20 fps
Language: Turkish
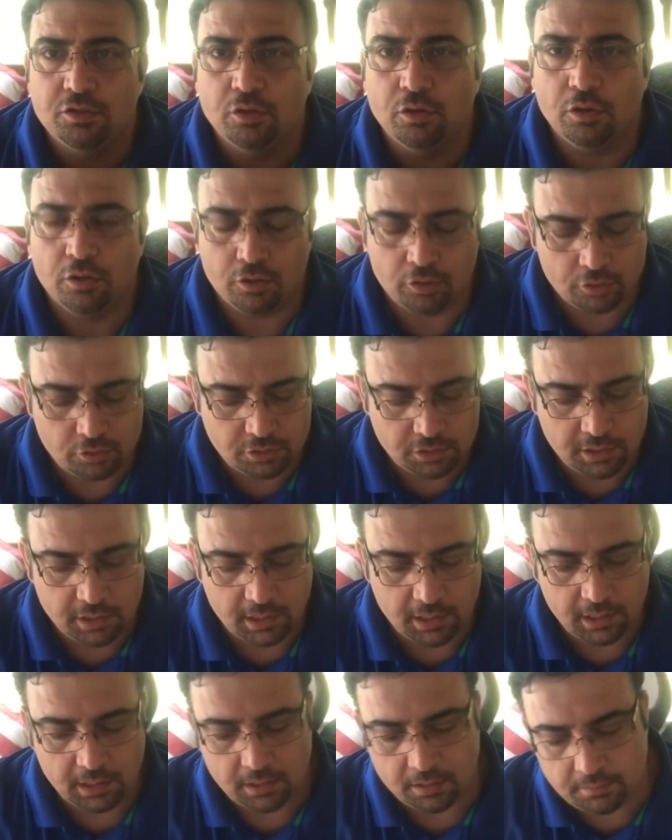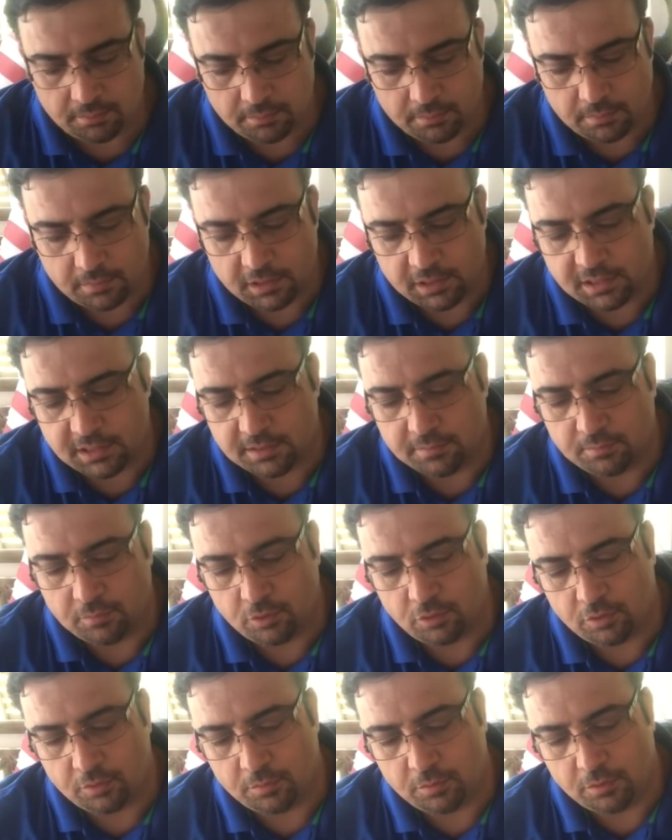Şöyle göstereyim. Isim
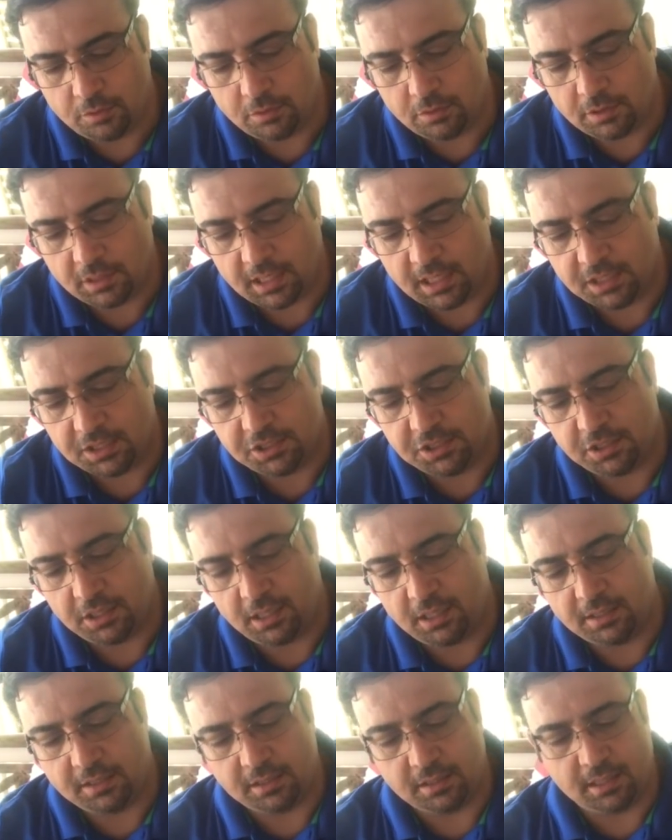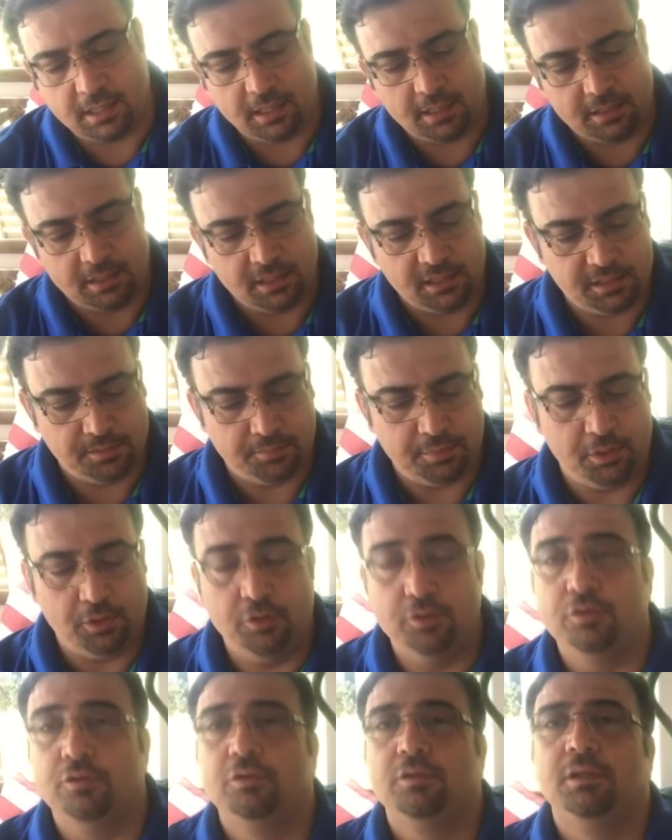bölümünü gerçi artık herkes
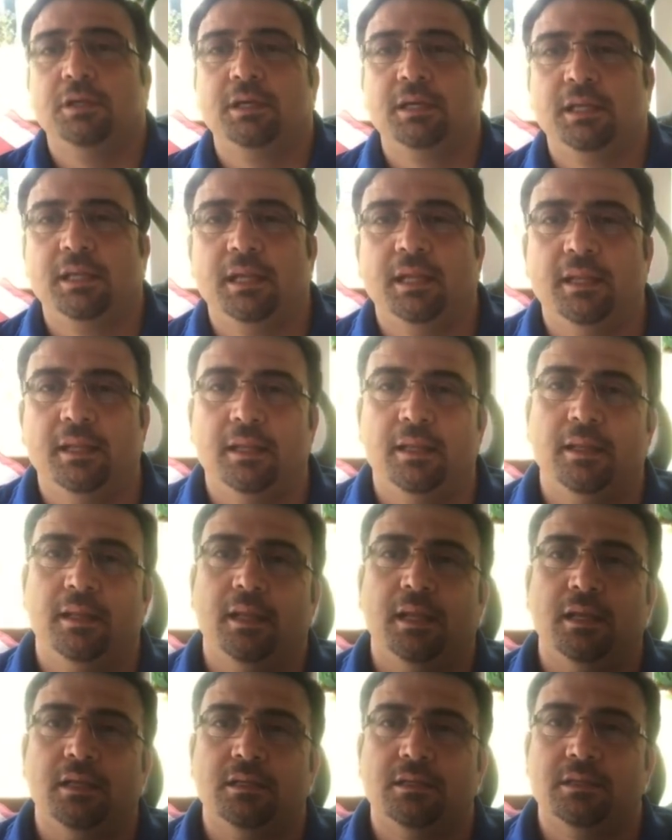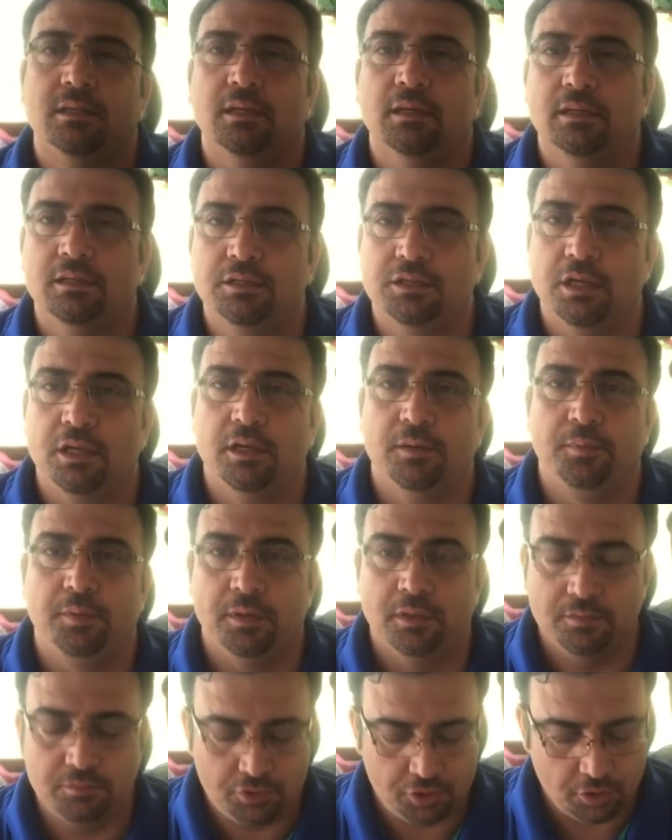biliyordur da yine de neyse şey
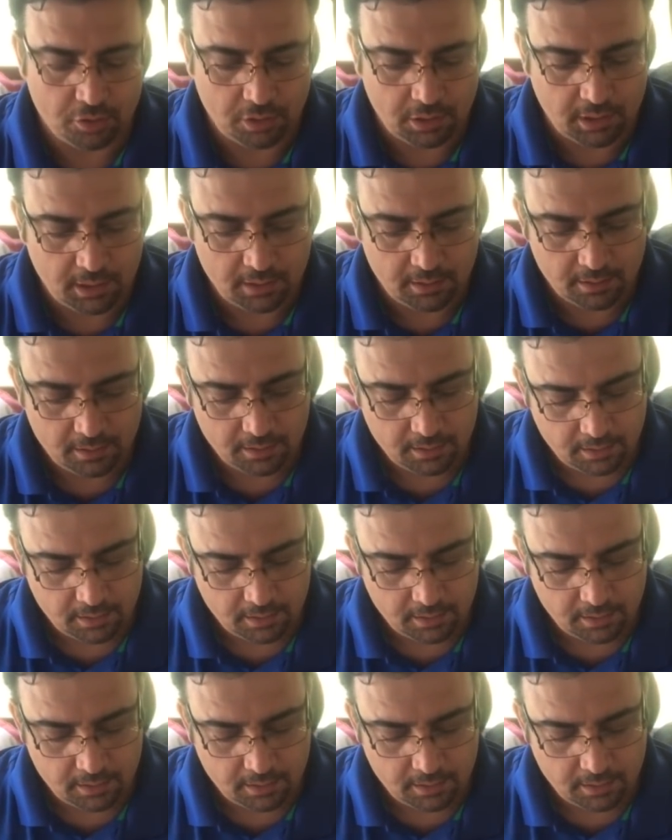yapalım şöyle.